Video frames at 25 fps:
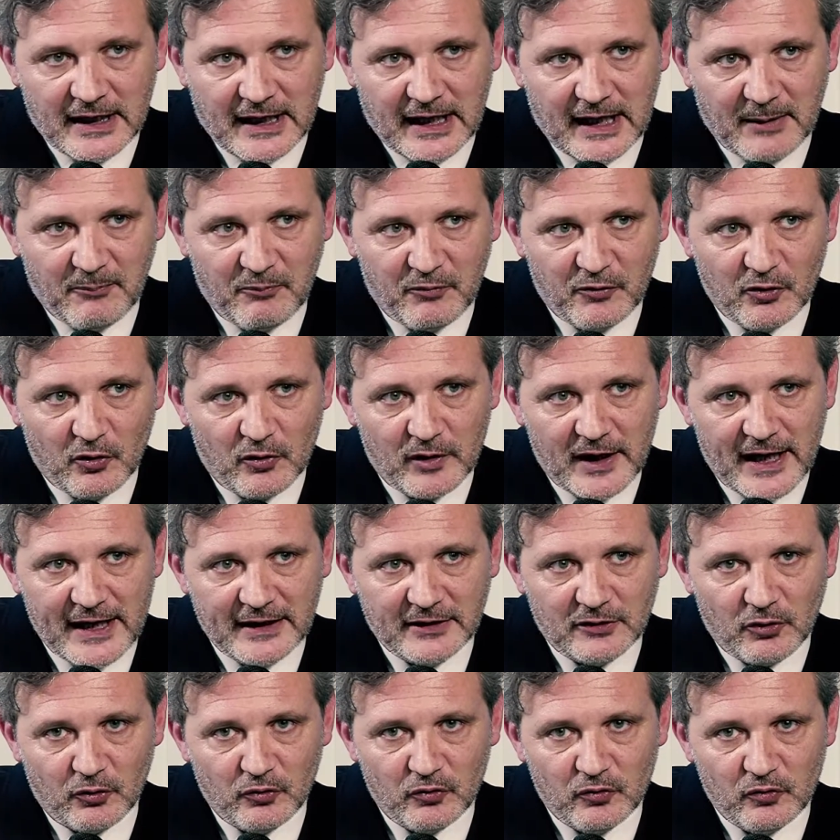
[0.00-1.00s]
Et puis on l'a
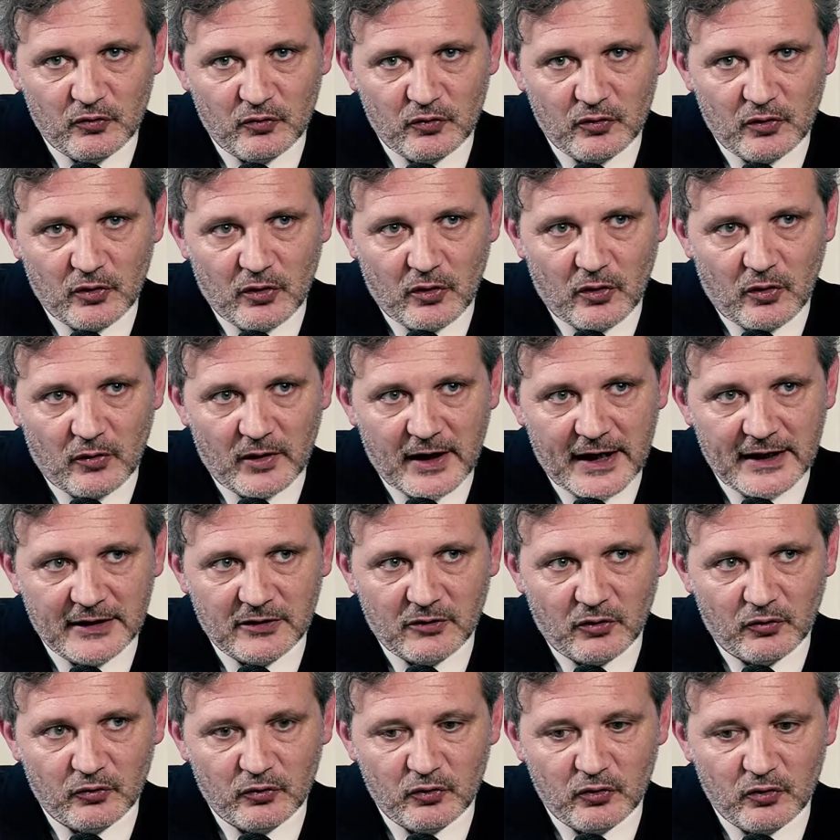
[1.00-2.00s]
étendu, euh,
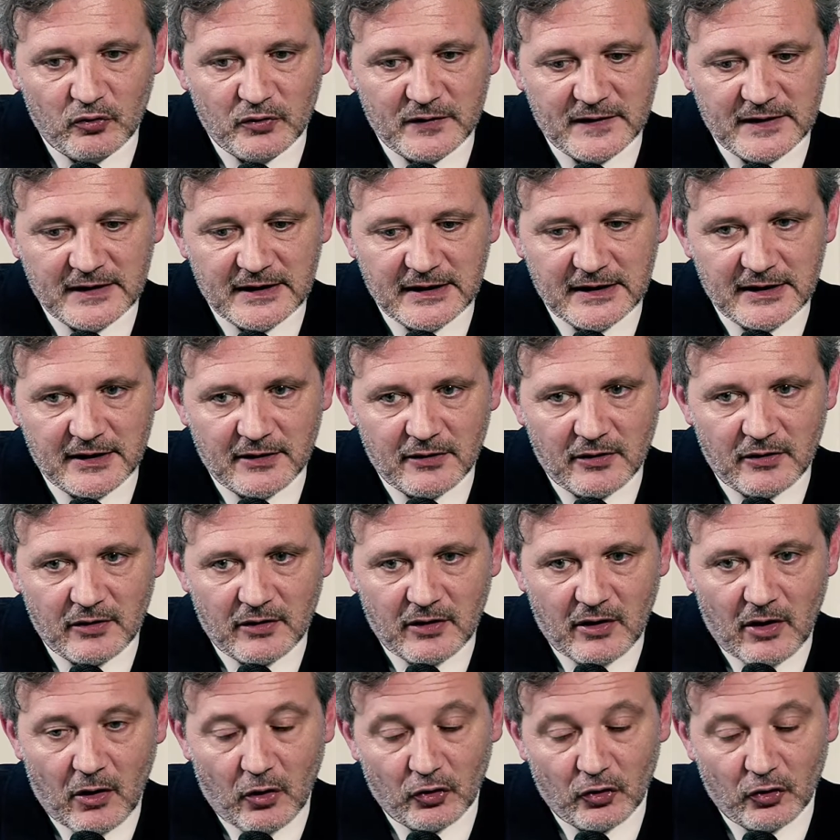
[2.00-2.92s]
étendu aussi euh,